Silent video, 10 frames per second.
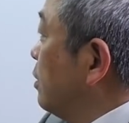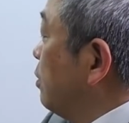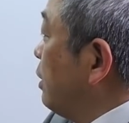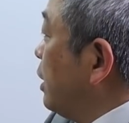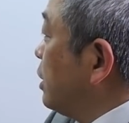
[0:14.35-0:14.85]

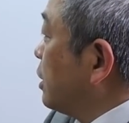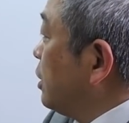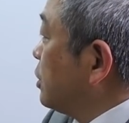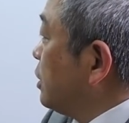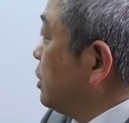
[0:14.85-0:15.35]
y に
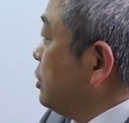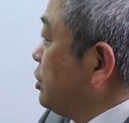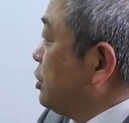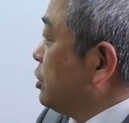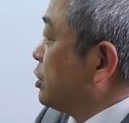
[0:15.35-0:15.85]
関しては
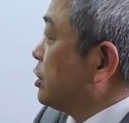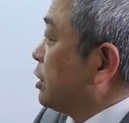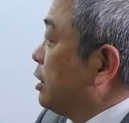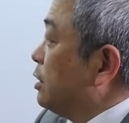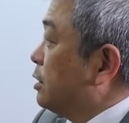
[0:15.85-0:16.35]
2次式
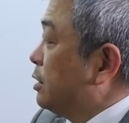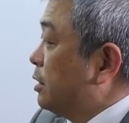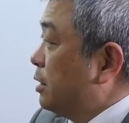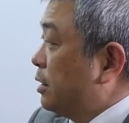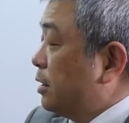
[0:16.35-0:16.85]
かな。
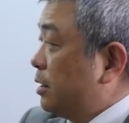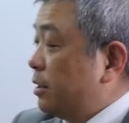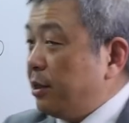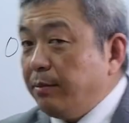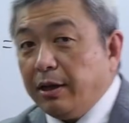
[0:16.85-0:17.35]

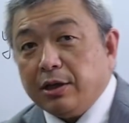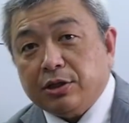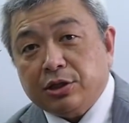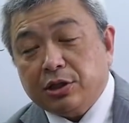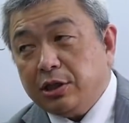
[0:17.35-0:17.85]
で、ま
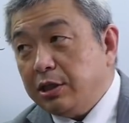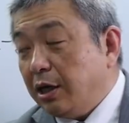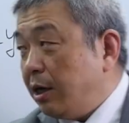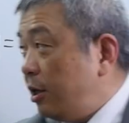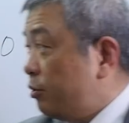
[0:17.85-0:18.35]
あ、式
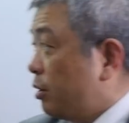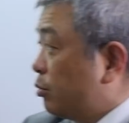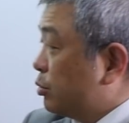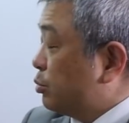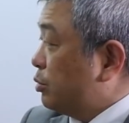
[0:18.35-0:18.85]
長いのは
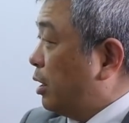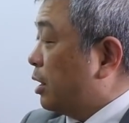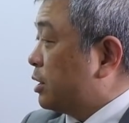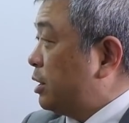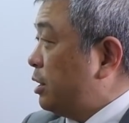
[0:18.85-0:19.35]
これ、なん
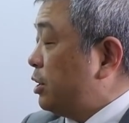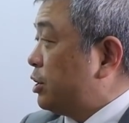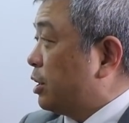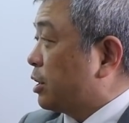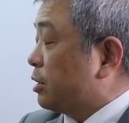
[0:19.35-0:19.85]
か整理
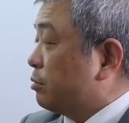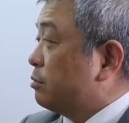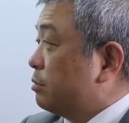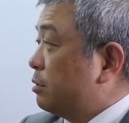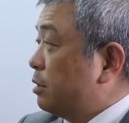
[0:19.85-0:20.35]
しなきゃと。
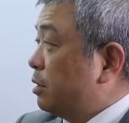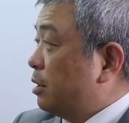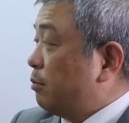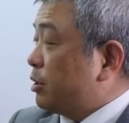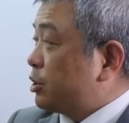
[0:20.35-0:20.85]

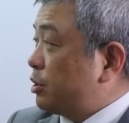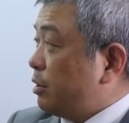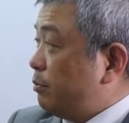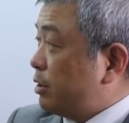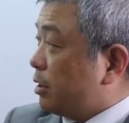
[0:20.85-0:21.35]
まあ、式
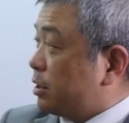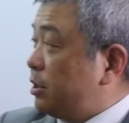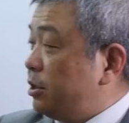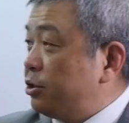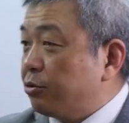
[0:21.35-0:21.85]
は見たら
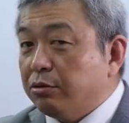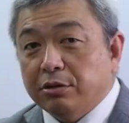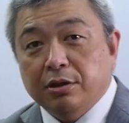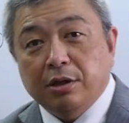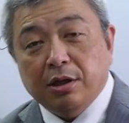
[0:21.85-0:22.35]
整理しろと。
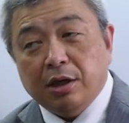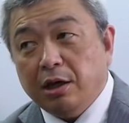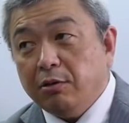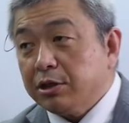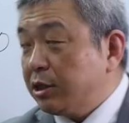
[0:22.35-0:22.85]
部
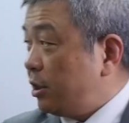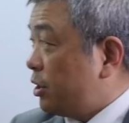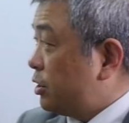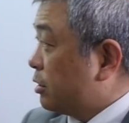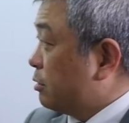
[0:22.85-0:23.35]
屋は整
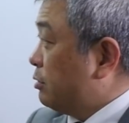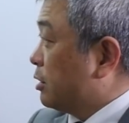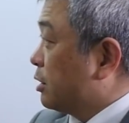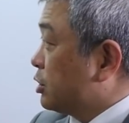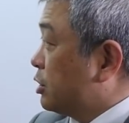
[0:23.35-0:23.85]
理しなくてもいい
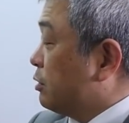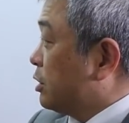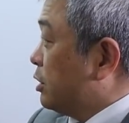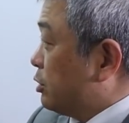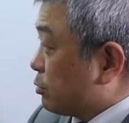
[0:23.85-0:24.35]
から、式は
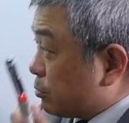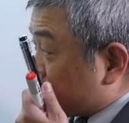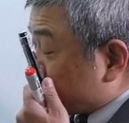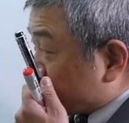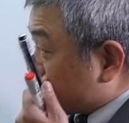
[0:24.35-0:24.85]
整理しろと。
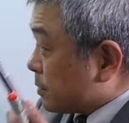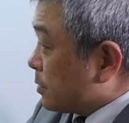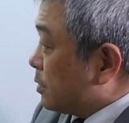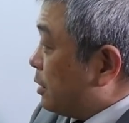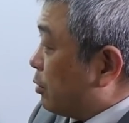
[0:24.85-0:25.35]

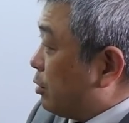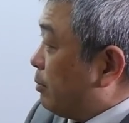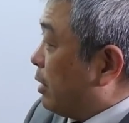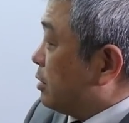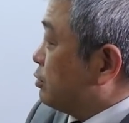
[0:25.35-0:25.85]
で、これ
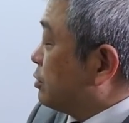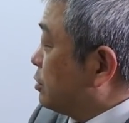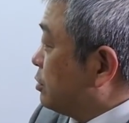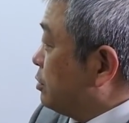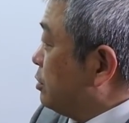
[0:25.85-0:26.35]
まあ、普
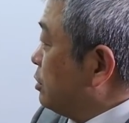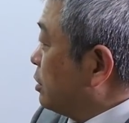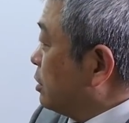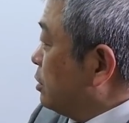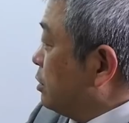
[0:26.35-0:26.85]

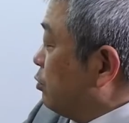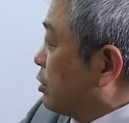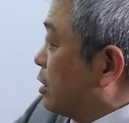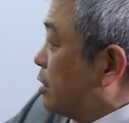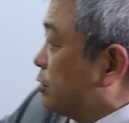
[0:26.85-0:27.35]
通の
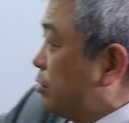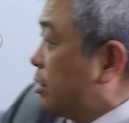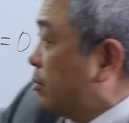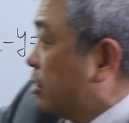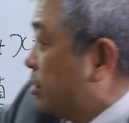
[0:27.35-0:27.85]
感覚でな
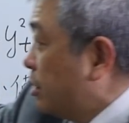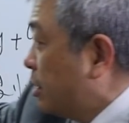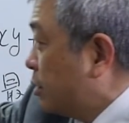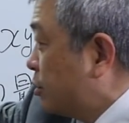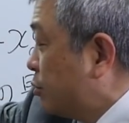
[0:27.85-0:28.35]
ら、まあ、
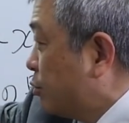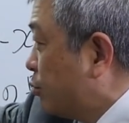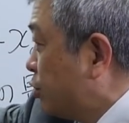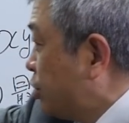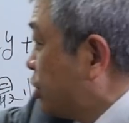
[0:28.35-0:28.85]
x の
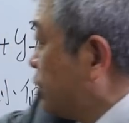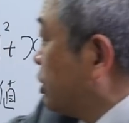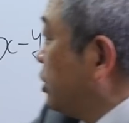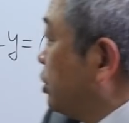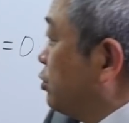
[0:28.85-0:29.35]
4次式で
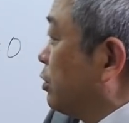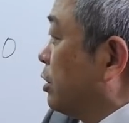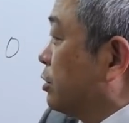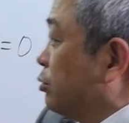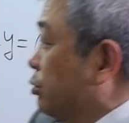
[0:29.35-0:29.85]
整理しようか
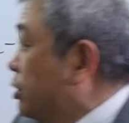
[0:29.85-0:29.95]
なっていうこ